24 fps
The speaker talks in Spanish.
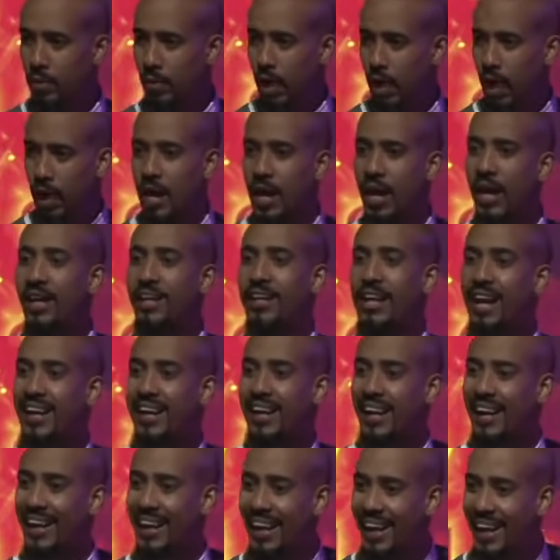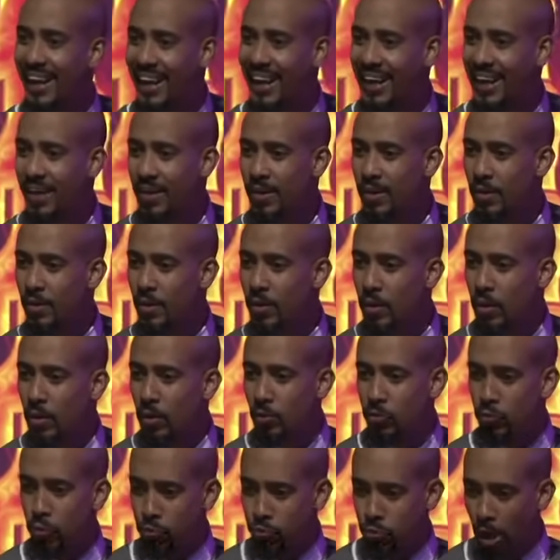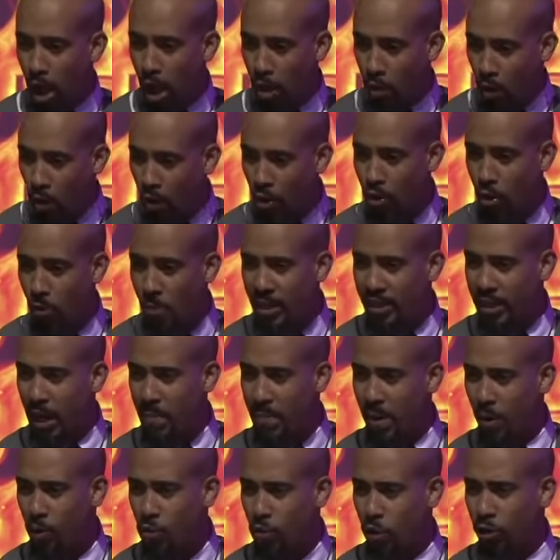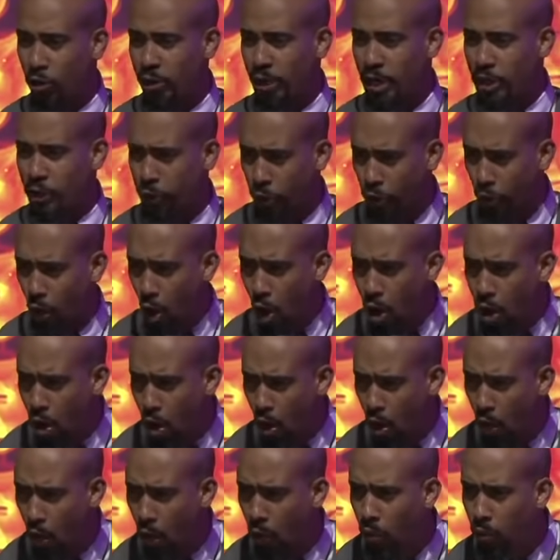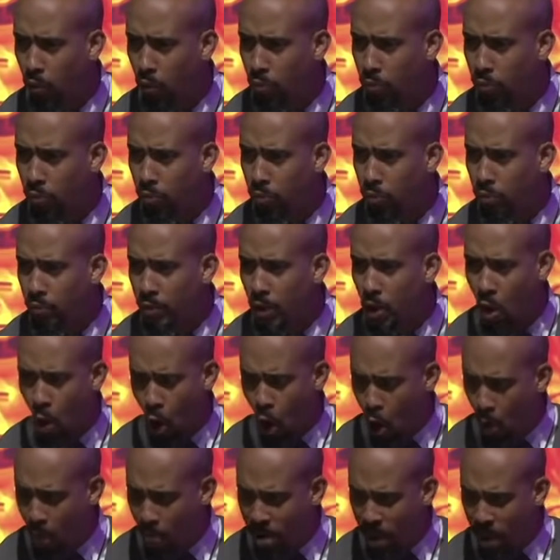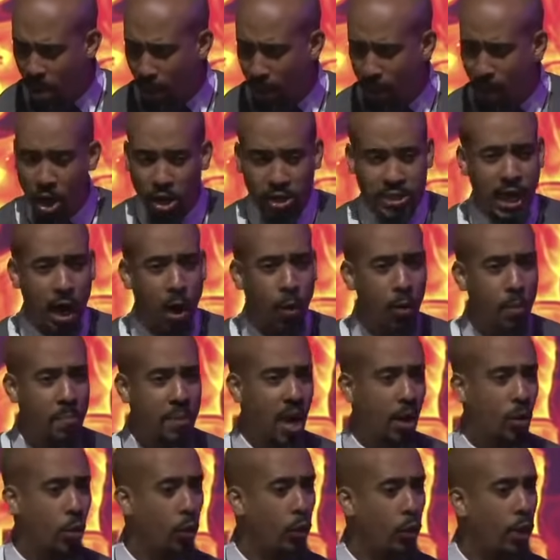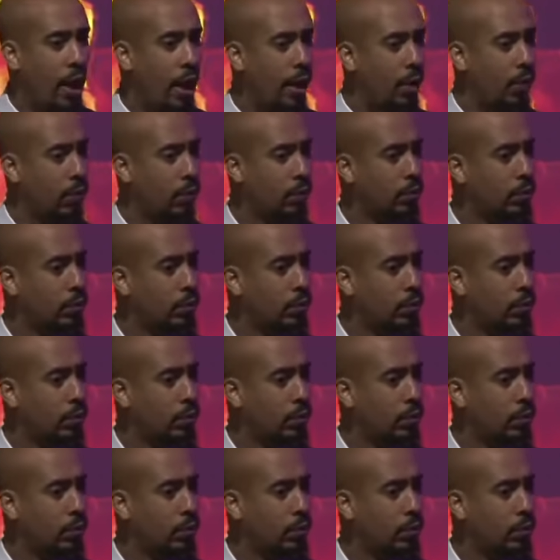Aquí. Tú estás loco, yo meterme a un hotel solo. O mi esposa o mi escudero.